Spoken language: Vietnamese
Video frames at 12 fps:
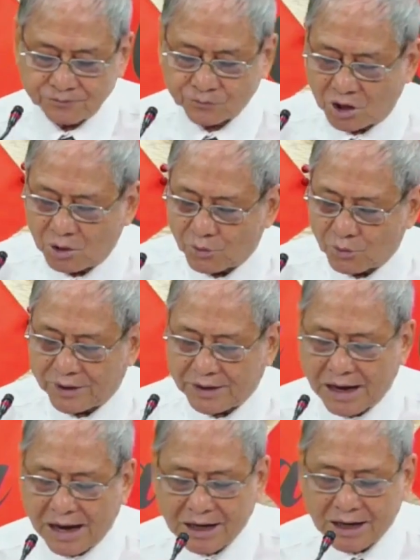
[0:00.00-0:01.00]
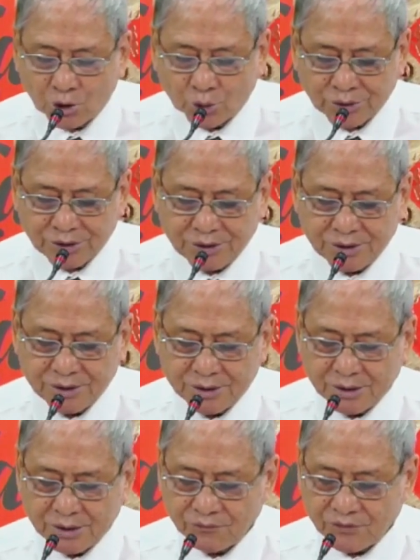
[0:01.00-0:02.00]
Đó là một ngày an ủi
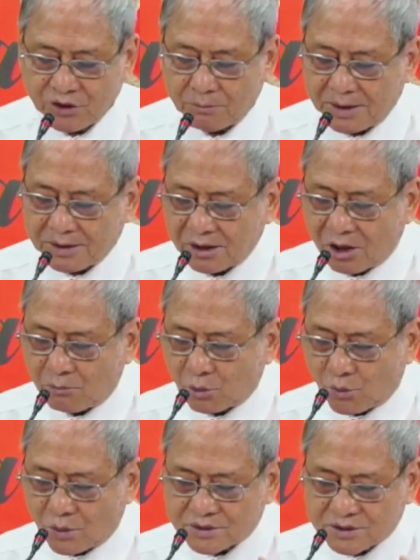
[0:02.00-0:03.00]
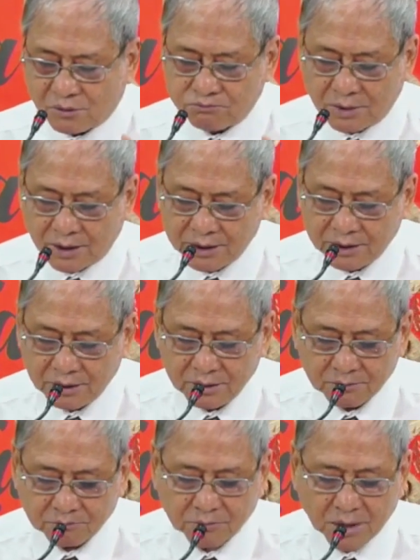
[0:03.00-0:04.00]
vì nó bắt đầu một cuộc sống mới
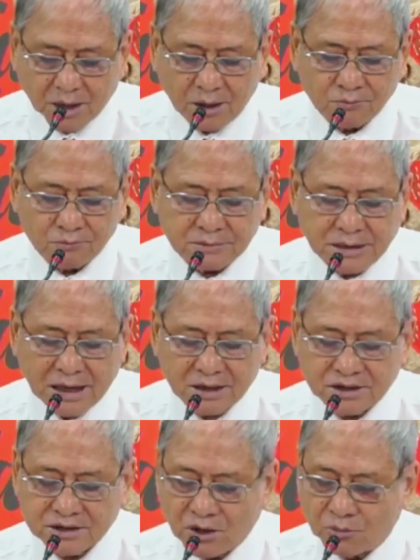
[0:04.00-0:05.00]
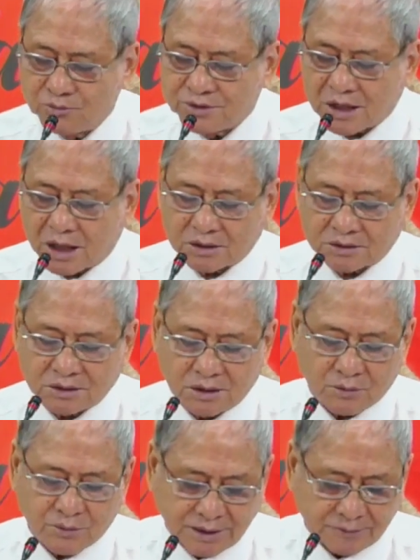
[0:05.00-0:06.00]
mà ông đang trông chờ từ lâu nay.